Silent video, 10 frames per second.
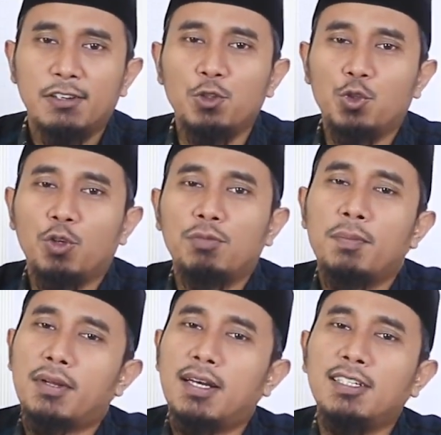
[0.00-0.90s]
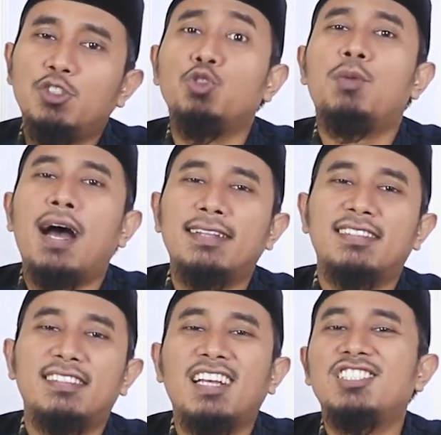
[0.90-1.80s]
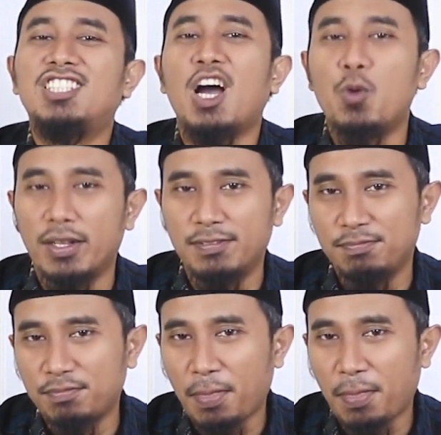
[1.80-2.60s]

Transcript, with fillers: untuk memerangi syubhat dan syahwat.